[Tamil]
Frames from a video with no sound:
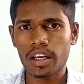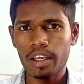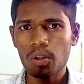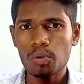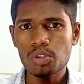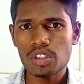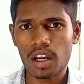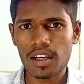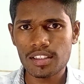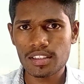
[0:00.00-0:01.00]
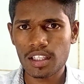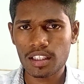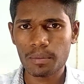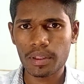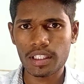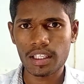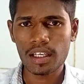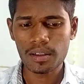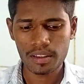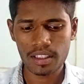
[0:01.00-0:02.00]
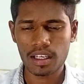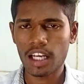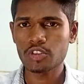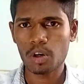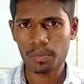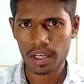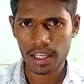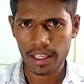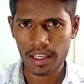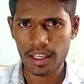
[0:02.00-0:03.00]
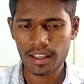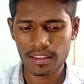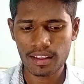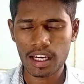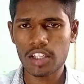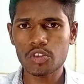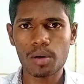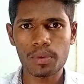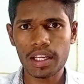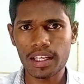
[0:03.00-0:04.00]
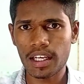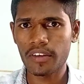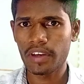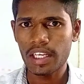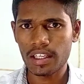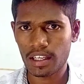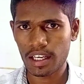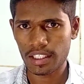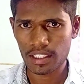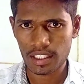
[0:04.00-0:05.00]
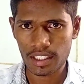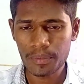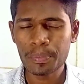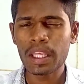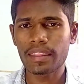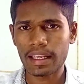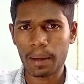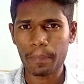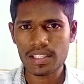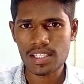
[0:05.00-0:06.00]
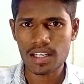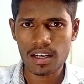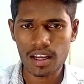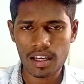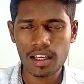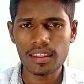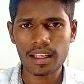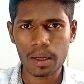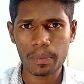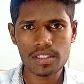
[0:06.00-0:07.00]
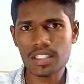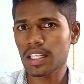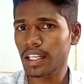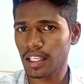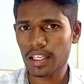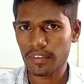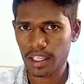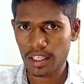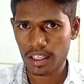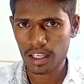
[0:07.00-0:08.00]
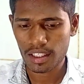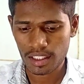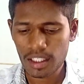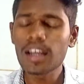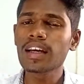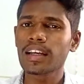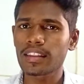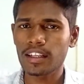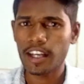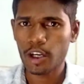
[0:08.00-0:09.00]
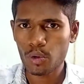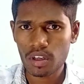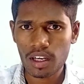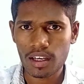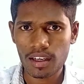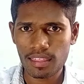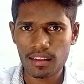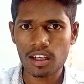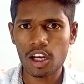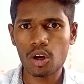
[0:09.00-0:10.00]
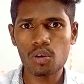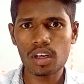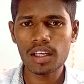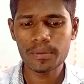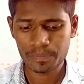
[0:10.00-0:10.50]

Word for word: ஏதோ கொஞ்சம் நாலேஜ் இருந்தால் தான் பார்த்தீங்கன்னா இந்த டிரான்ஸ்ஃபார்மர்னால் என்ன இந்த டிரான்ஸ்ஃபார்மரில் என்னென்ன வேரியண்ட்லாம் இருக்குது இந்த கெப்பாசிட்டர்னால் என்ன இந்த கெப்பாசிட்டரில் என்னென்ன வேரியண்ட்லாம் இருக்குது இந்த டயோடுனால் என்ன இந்த டயோடில்